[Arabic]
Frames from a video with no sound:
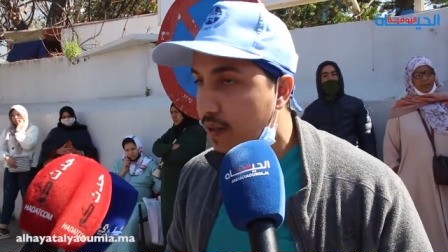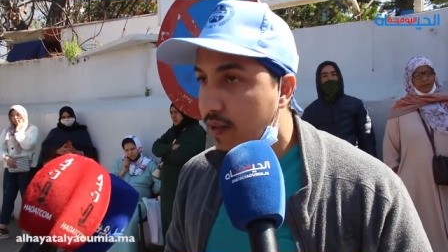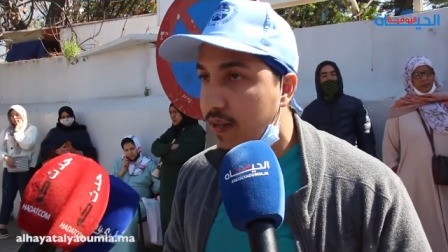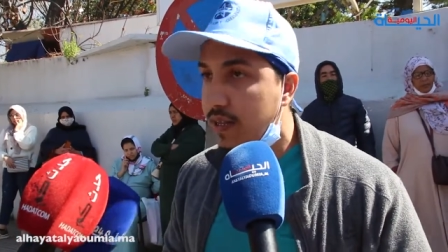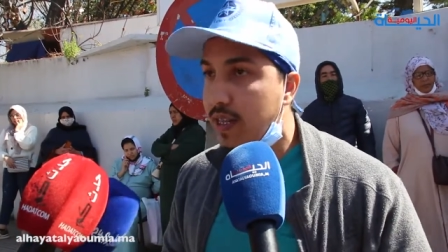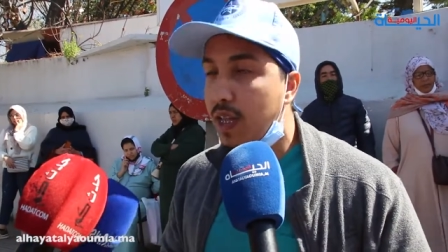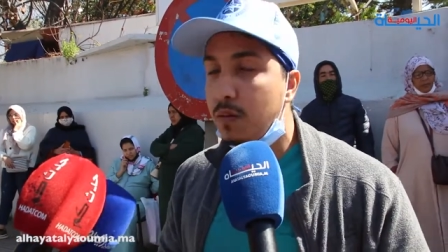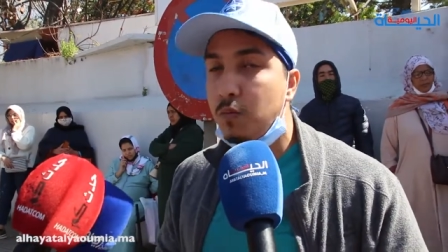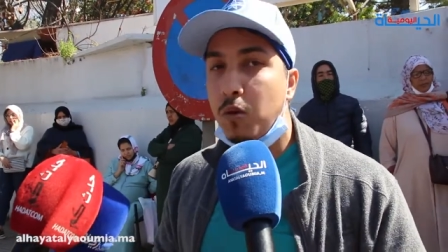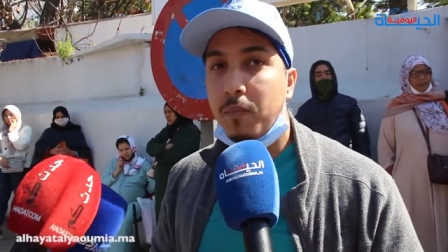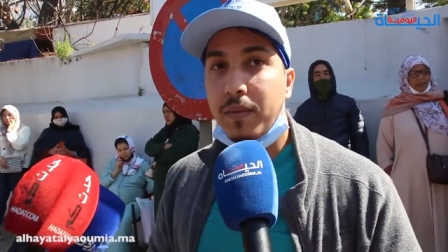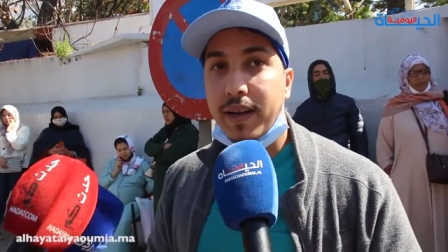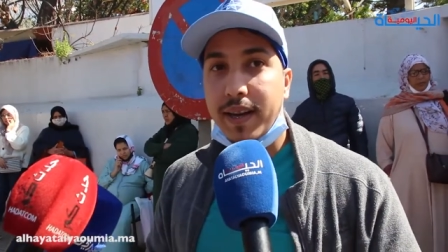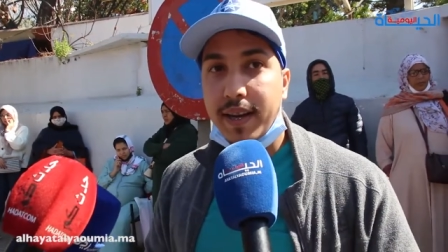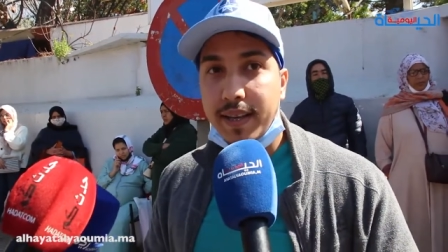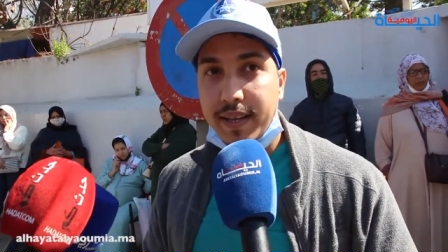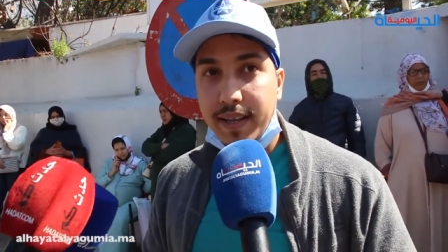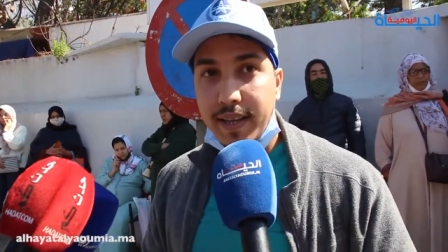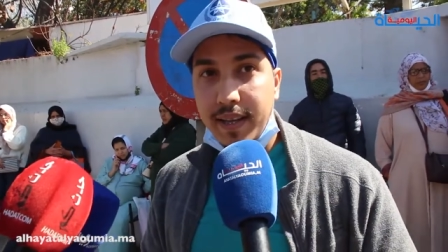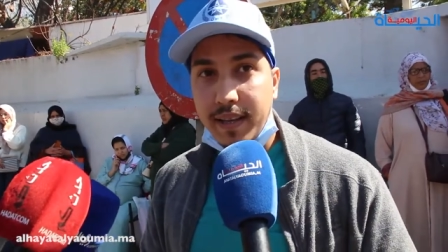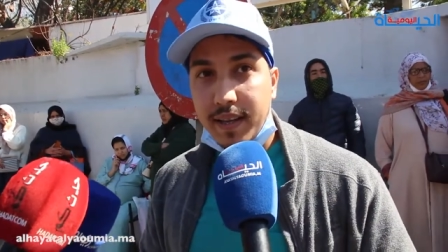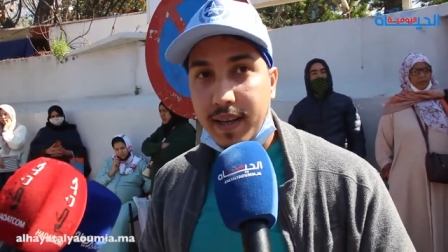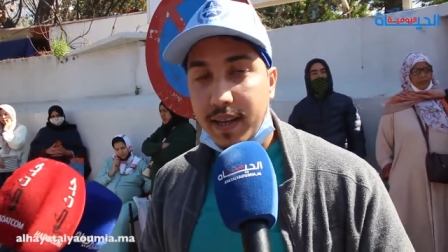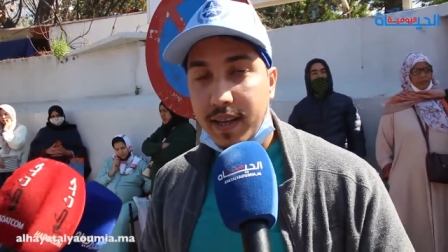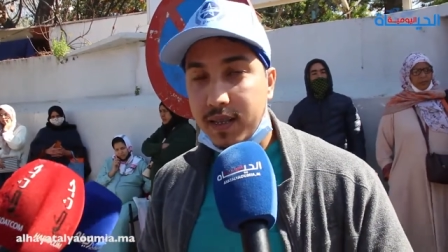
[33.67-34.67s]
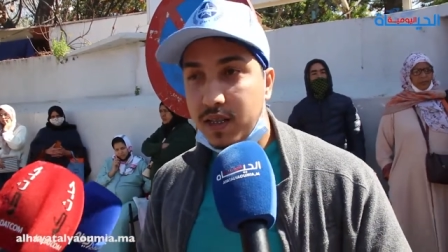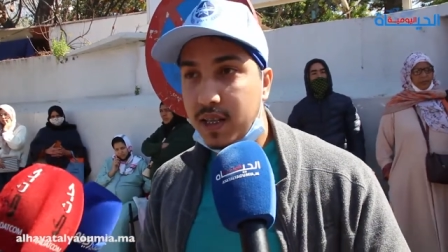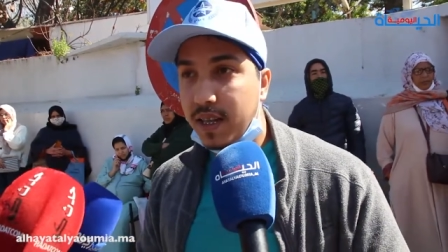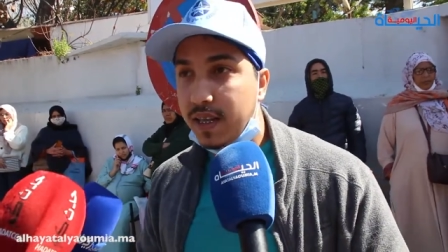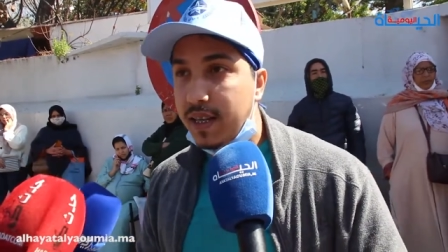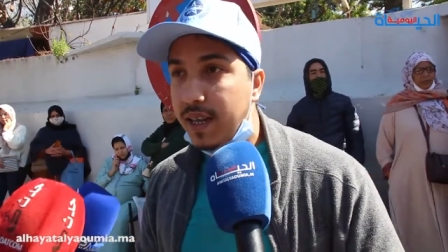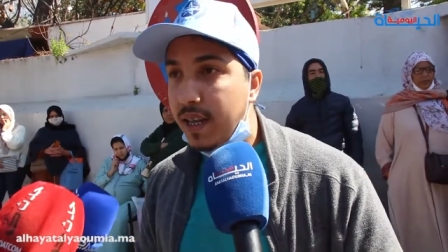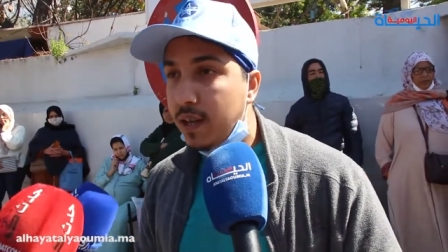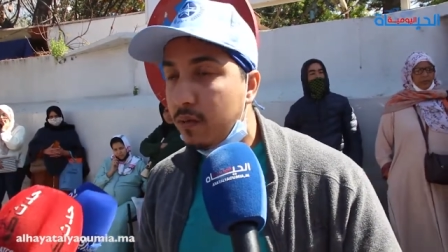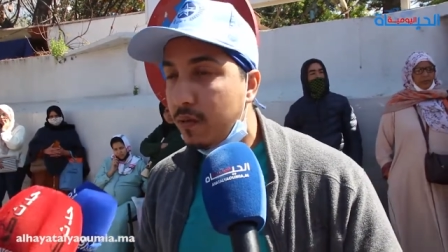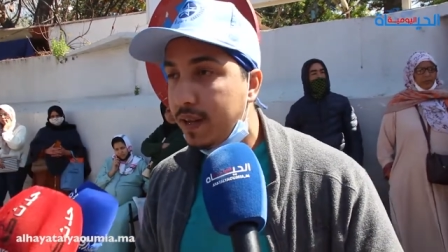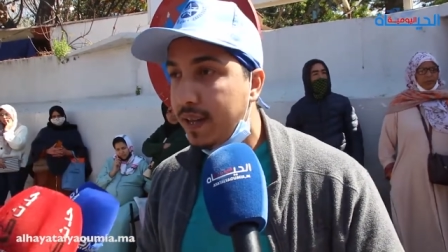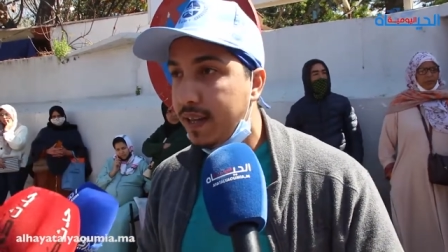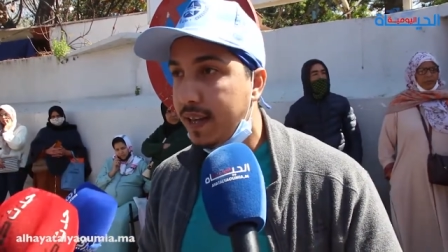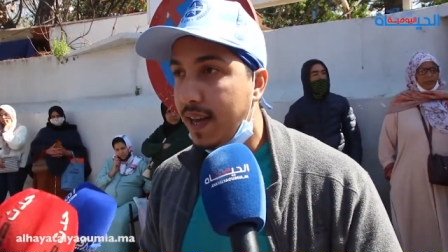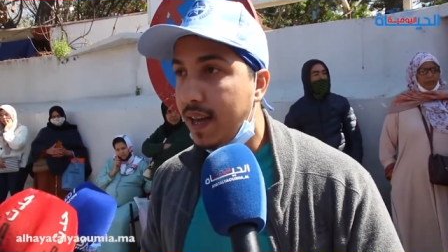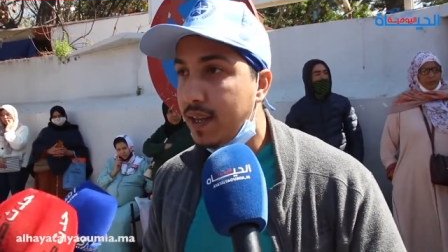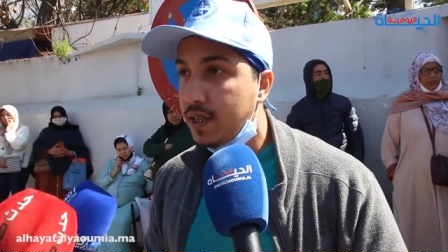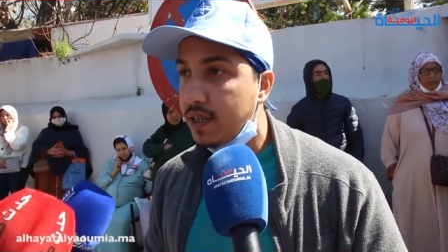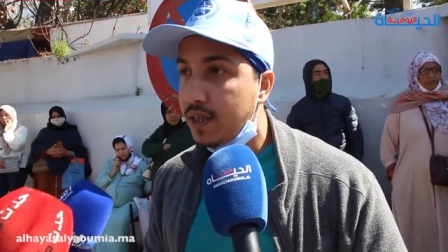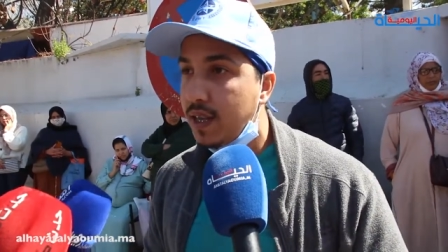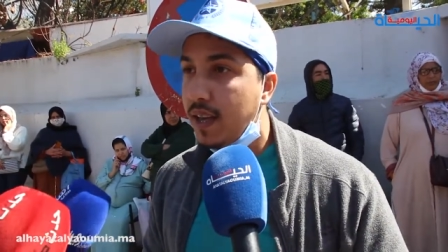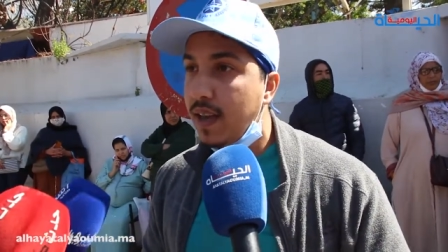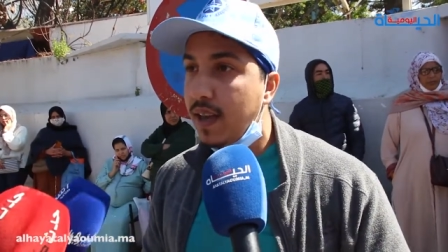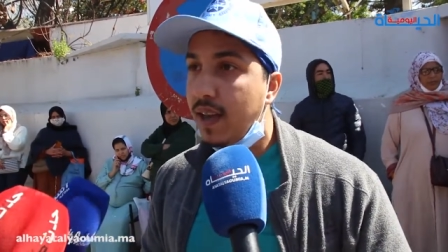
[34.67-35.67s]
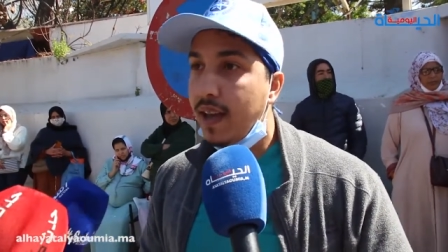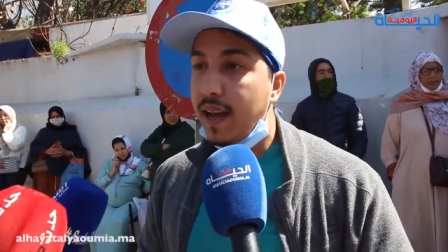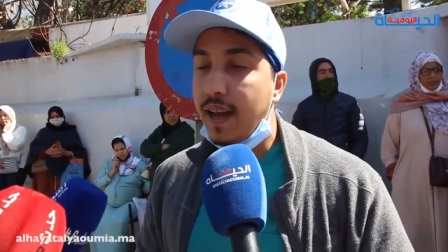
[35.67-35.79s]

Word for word: ديال ممرضي التخدير والانعاش